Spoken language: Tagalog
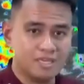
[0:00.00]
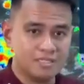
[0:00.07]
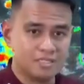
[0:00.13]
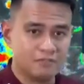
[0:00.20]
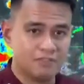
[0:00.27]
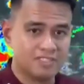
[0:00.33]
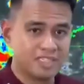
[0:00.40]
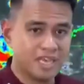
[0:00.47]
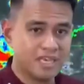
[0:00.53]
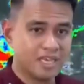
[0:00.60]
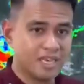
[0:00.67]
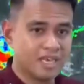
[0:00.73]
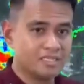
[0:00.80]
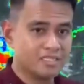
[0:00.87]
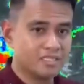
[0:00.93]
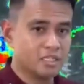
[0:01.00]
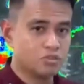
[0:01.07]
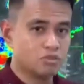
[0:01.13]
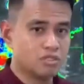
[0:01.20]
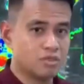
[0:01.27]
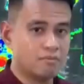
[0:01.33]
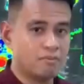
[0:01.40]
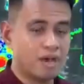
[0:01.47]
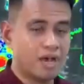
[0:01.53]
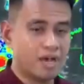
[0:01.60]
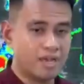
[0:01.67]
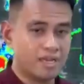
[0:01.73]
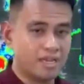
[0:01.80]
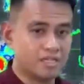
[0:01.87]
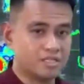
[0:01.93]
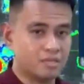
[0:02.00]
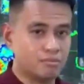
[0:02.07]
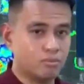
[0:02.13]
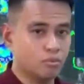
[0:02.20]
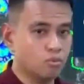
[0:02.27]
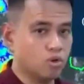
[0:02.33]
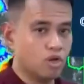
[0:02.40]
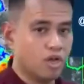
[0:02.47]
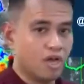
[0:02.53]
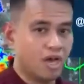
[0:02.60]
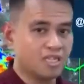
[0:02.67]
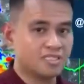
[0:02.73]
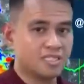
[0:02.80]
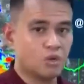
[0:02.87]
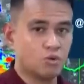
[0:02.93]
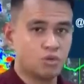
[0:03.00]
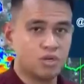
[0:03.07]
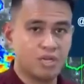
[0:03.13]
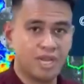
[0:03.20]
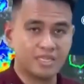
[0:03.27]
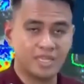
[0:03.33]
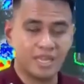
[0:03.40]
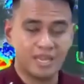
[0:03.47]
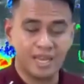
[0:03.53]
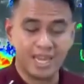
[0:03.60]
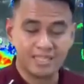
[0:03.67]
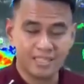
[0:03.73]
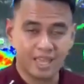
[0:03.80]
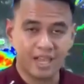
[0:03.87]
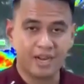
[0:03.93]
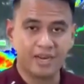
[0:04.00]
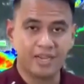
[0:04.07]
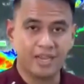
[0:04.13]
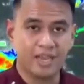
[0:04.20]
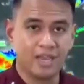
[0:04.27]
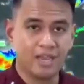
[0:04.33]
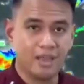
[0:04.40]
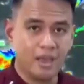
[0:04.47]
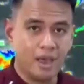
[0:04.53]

sa Visayas, dito sa bahagi ng Cebu at Southern Leyte area,